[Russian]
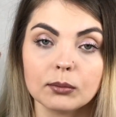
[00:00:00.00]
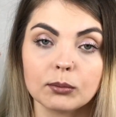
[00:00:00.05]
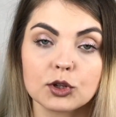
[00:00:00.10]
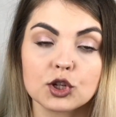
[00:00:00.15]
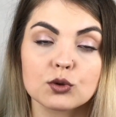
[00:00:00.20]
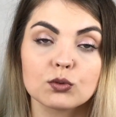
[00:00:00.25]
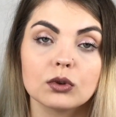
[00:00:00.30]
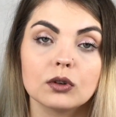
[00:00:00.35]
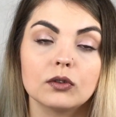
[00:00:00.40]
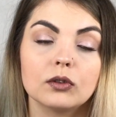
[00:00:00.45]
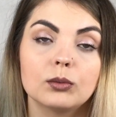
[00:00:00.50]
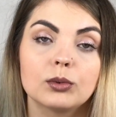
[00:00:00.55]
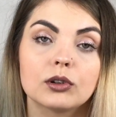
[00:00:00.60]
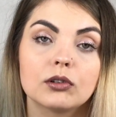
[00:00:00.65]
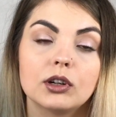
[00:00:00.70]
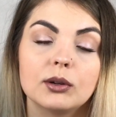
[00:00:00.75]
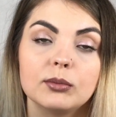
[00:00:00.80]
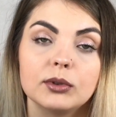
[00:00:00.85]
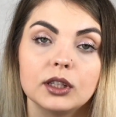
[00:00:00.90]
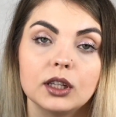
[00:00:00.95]
Почему я
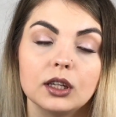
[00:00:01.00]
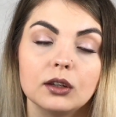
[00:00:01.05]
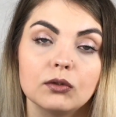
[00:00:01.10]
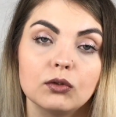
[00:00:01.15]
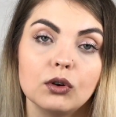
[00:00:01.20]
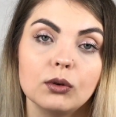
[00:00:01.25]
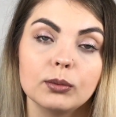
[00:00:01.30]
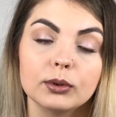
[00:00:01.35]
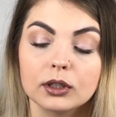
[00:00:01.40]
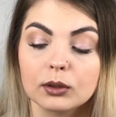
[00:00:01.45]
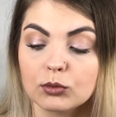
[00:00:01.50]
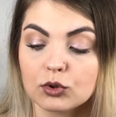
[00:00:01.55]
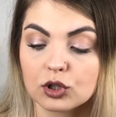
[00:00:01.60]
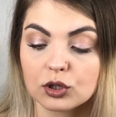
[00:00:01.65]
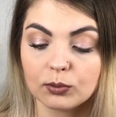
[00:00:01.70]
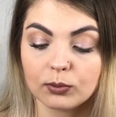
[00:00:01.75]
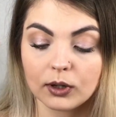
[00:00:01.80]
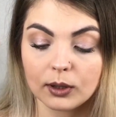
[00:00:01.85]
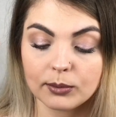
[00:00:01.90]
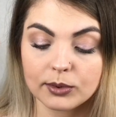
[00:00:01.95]
выбрала именно его? Потому
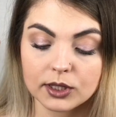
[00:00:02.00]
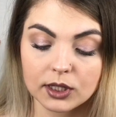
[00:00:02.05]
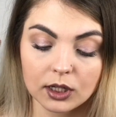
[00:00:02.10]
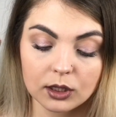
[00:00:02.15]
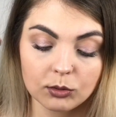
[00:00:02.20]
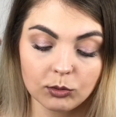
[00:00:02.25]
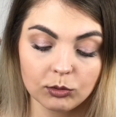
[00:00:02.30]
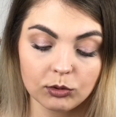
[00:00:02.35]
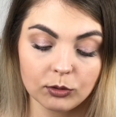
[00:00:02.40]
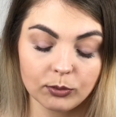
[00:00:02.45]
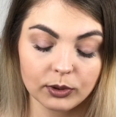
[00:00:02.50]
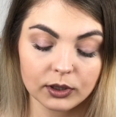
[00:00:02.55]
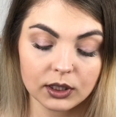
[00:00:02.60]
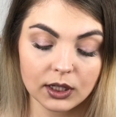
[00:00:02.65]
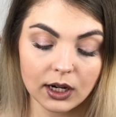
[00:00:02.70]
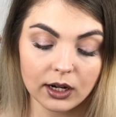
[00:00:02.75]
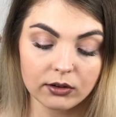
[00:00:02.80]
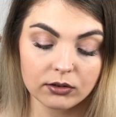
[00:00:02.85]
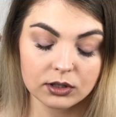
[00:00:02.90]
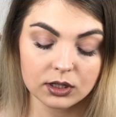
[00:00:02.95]
что по описанию мне понравилось
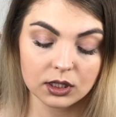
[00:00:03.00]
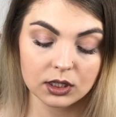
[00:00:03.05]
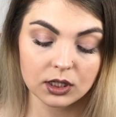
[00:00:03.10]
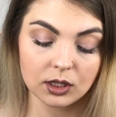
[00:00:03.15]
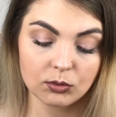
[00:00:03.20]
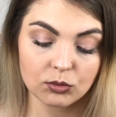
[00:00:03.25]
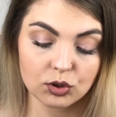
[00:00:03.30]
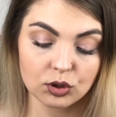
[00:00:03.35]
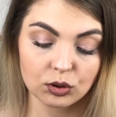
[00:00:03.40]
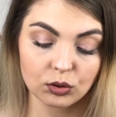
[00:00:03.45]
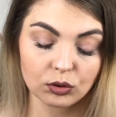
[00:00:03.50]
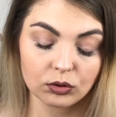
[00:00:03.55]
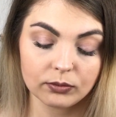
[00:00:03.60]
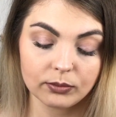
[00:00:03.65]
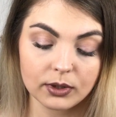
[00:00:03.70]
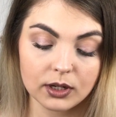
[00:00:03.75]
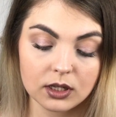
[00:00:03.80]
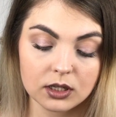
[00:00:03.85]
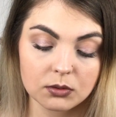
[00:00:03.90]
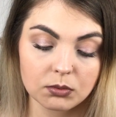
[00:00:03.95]
понравился тем, что он, в
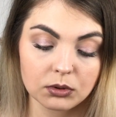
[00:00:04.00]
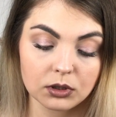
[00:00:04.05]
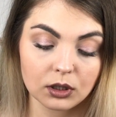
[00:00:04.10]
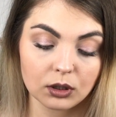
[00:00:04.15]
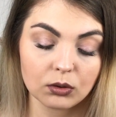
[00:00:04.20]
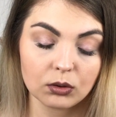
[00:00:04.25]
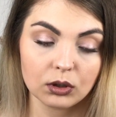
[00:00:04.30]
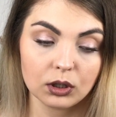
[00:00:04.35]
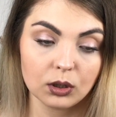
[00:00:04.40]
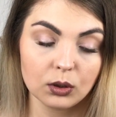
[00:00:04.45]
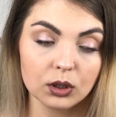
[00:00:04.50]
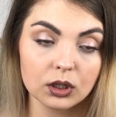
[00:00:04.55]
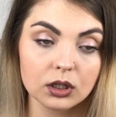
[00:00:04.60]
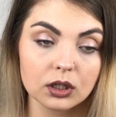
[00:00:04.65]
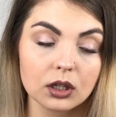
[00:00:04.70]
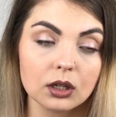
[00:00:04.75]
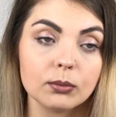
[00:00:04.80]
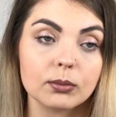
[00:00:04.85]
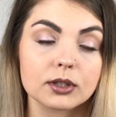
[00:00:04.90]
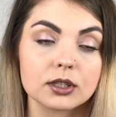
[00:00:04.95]
принципе, такой
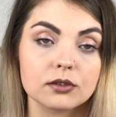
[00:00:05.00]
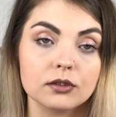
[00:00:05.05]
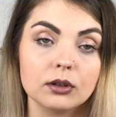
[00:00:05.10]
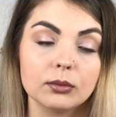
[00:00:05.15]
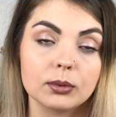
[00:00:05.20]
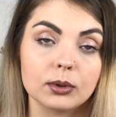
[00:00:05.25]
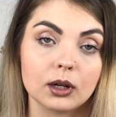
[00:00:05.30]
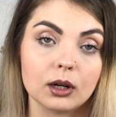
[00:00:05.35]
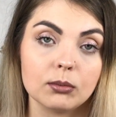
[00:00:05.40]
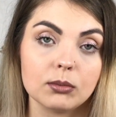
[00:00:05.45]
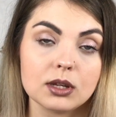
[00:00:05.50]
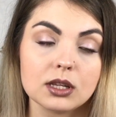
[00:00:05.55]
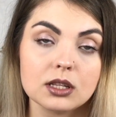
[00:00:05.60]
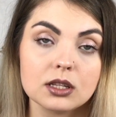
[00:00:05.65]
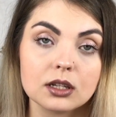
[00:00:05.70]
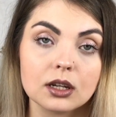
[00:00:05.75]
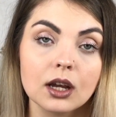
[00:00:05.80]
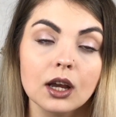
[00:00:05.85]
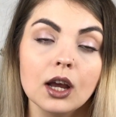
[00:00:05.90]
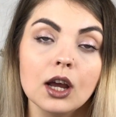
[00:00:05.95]
легкий по своей
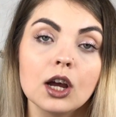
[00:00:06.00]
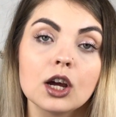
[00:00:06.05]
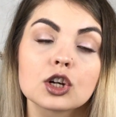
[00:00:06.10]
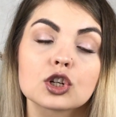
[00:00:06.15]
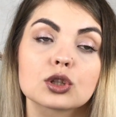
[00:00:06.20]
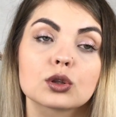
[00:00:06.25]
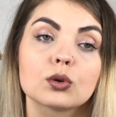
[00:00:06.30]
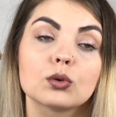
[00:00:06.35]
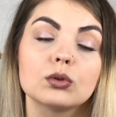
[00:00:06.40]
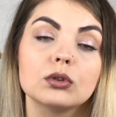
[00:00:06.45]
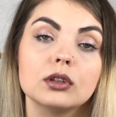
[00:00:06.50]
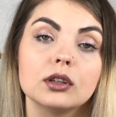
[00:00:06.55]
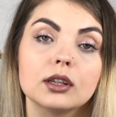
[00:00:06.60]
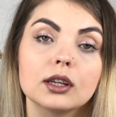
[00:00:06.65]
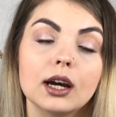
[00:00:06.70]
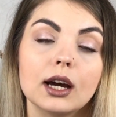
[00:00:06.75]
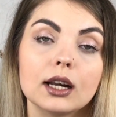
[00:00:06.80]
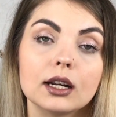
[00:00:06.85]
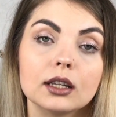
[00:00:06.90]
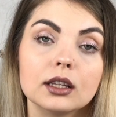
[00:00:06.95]
пирамиде, что он не
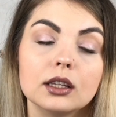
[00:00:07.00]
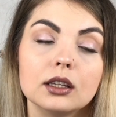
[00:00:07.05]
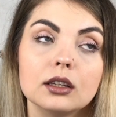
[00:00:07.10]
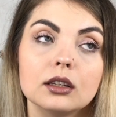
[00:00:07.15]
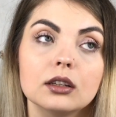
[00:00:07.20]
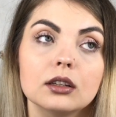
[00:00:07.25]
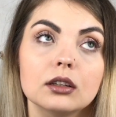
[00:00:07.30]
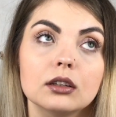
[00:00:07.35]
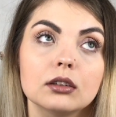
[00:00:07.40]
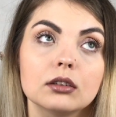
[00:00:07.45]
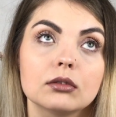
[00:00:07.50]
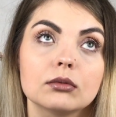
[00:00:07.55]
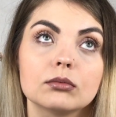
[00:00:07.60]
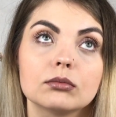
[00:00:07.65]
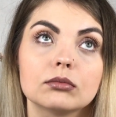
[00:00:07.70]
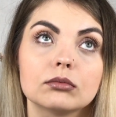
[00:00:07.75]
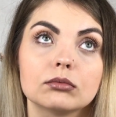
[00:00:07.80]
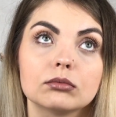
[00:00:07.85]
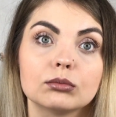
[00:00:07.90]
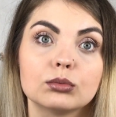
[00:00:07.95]

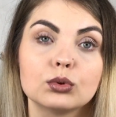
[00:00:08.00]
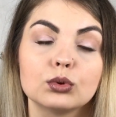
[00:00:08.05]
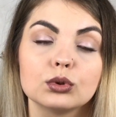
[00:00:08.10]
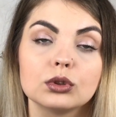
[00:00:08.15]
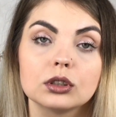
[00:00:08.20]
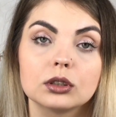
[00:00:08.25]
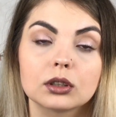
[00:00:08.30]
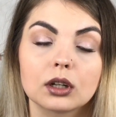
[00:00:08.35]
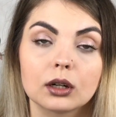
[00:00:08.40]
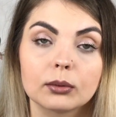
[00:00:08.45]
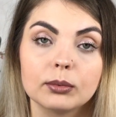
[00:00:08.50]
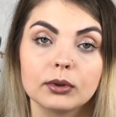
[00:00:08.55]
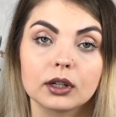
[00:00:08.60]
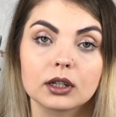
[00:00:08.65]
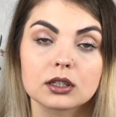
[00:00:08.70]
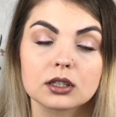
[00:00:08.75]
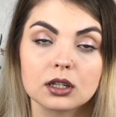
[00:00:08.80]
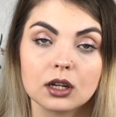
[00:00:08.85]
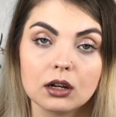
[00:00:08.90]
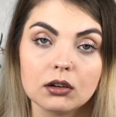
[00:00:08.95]
яркий, будет, как мне
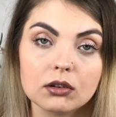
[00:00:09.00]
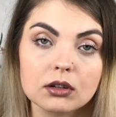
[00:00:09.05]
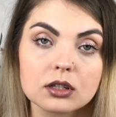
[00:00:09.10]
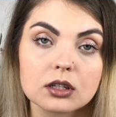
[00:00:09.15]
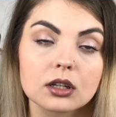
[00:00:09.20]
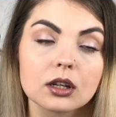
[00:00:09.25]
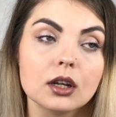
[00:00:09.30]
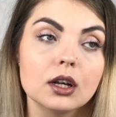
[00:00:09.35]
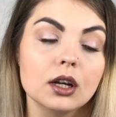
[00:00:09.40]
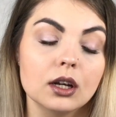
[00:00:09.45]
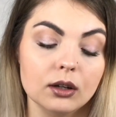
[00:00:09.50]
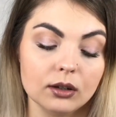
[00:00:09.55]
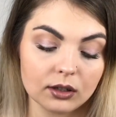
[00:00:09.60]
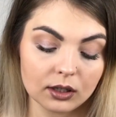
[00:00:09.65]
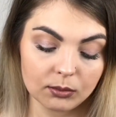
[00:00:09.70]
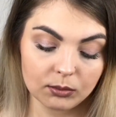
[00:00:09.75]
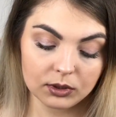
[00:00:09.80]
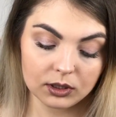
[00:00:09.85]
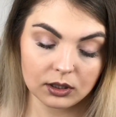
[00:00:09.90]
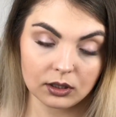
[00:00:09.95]
казалось,
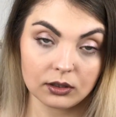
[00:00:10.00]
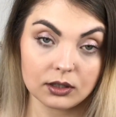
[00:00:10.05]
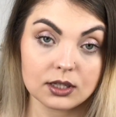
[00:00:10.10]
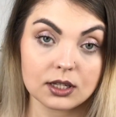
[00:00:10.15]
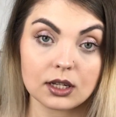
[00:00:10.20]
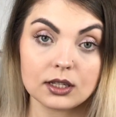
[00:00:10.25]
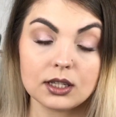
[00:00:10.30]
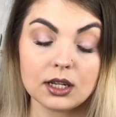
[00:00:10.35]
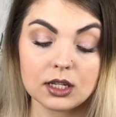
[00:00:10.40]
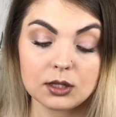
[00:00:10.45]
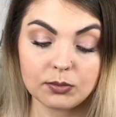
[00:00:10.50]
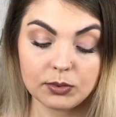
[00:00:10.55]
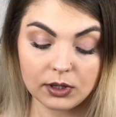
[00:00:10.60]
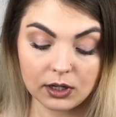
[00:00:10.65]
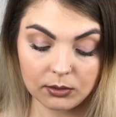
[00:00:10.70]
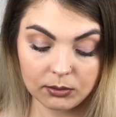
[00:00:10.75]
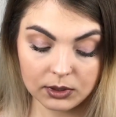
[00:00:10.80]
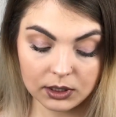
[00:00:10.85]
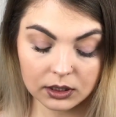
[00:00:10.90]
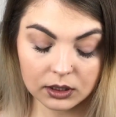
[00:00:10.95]
именно исходя из
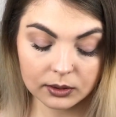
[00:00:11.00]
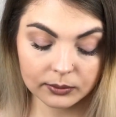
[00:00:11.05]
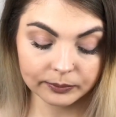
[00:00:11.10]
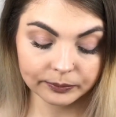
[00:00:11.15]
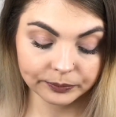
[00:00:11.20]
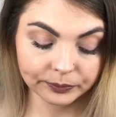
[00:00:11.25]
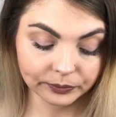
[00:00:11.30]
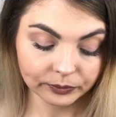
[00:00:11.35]
пирамиды.